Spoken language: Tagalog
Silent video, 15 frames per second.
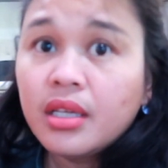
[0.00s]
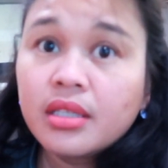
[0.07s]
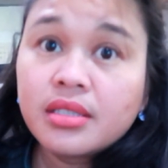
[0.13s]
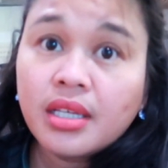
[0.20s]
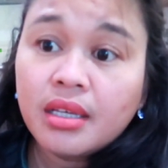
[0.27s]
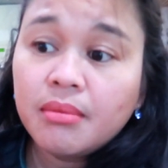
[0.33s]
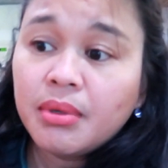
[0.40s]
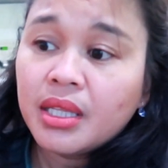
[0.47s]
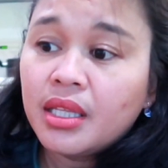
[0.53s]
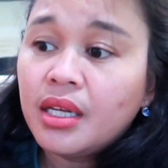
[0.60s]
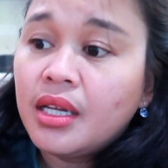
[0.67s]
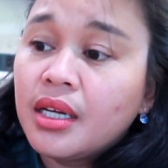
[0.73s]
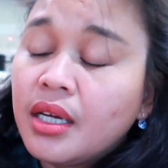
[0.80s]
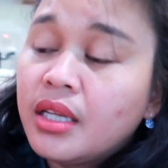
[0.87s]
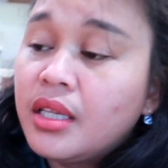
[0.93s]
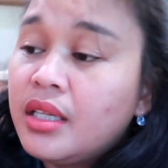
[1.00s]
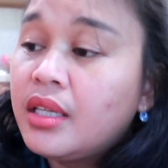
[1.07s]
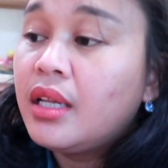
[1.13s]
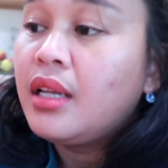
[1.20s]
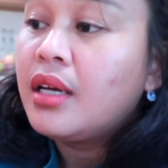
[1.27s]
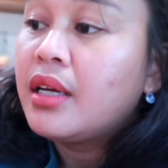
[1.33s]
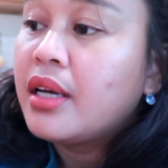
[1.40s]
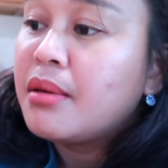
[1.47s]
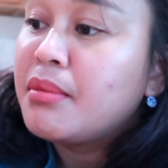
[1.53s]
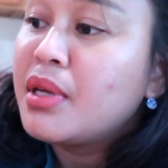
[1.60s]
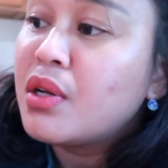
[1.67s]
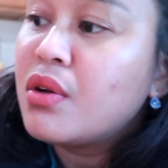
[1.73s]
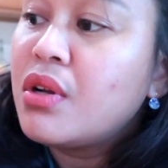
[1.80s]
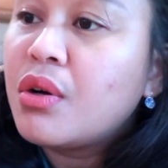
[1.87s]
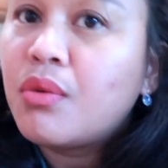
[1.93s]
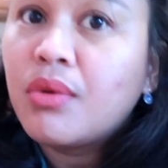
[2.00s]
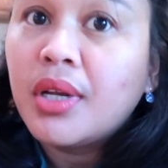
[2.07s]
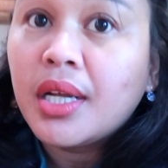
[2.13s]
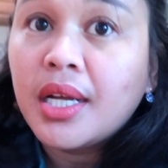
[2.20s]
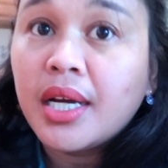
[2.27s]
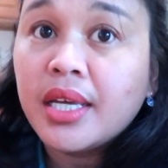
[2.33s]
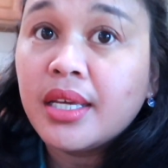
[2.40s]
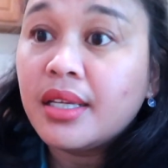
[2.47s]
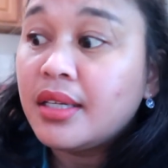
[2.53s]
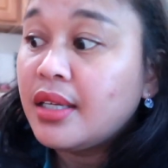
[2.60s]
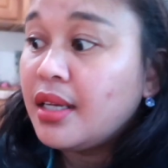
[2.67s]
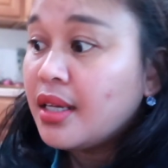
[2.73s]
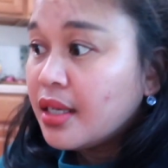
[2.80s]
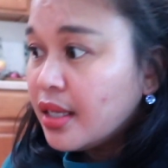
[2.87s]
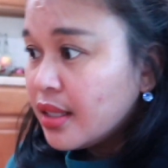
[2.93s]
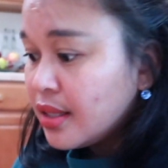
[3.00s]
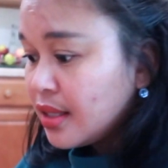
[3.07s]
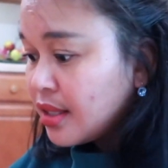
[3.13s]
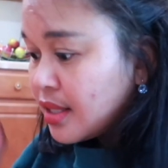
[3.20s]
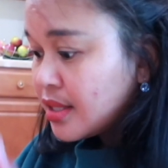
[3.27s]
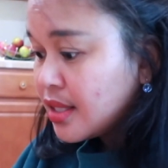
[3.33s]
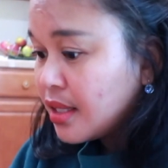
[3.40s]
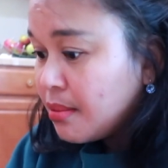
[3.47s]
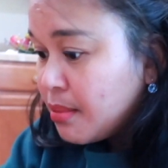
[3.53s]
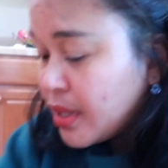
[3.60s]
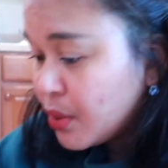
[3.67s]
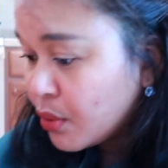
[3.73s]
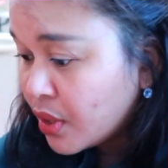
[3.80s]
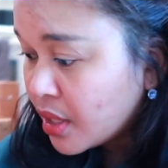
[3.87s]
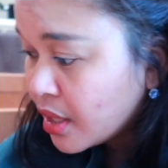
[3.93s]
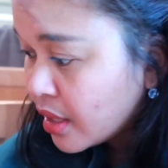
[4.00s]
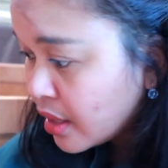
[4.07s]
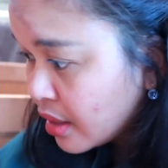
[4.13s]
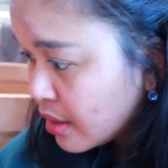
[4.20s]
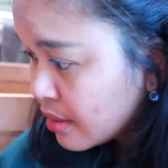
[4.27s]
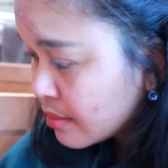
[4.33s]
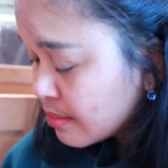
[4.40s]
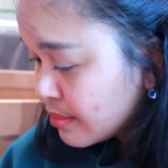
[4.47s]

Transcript: Sa iba talaga ninalagay. Meron akong lagayan. Ilagay talaga sa iba yung lagay.